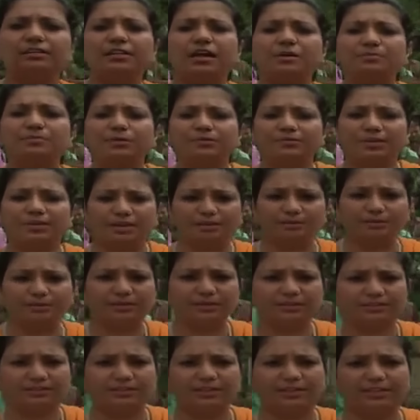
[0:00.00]
लापरवाही
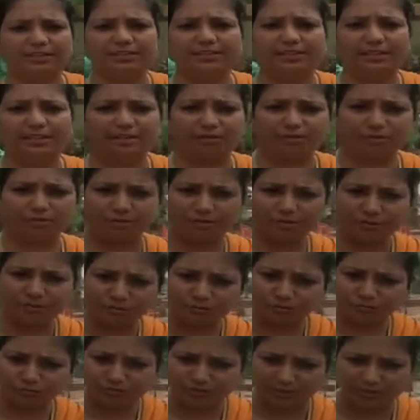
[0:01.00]
बरत रही है और
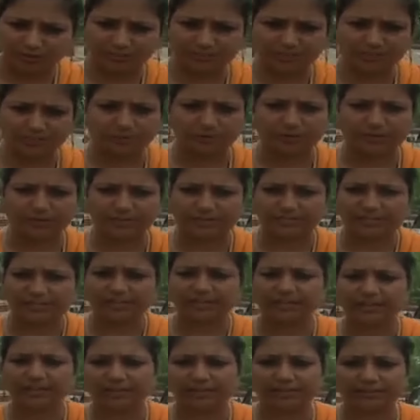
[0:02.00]
जो फंड्स एलोकेट
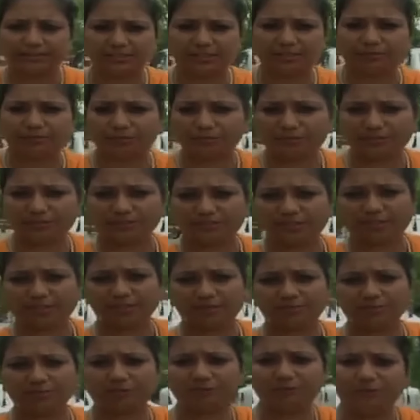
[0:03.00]
किए गए हैं चाहे वो शिक्षा
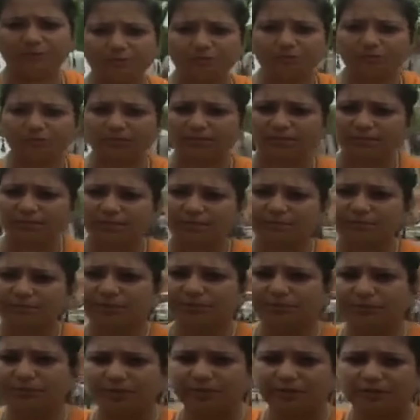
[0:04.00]
के मद में हो सड़क के
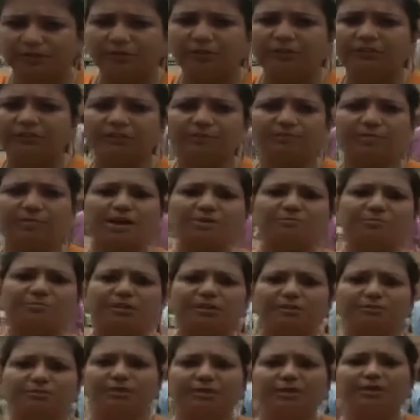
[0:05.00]
मद में तमाम
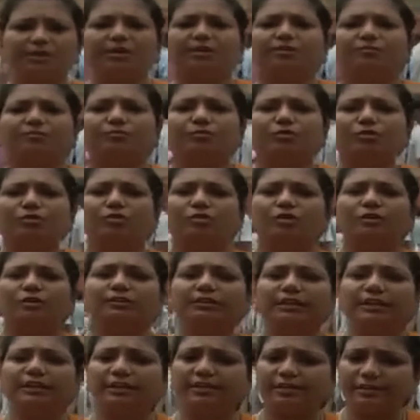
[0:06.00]
मद में वो
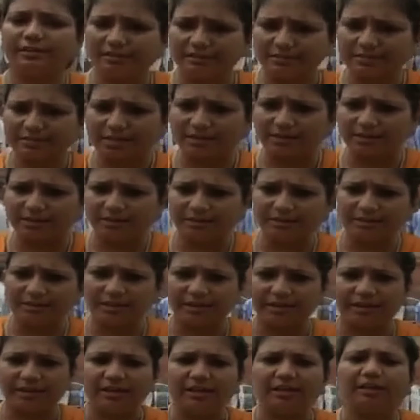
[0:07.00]
देर की जा रही
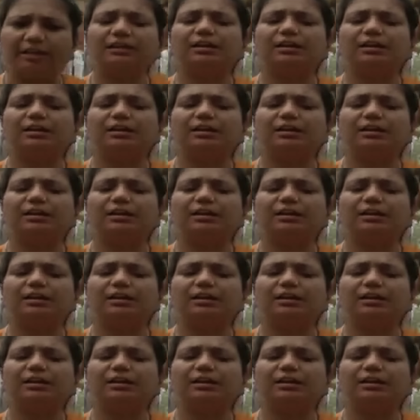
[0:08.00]
है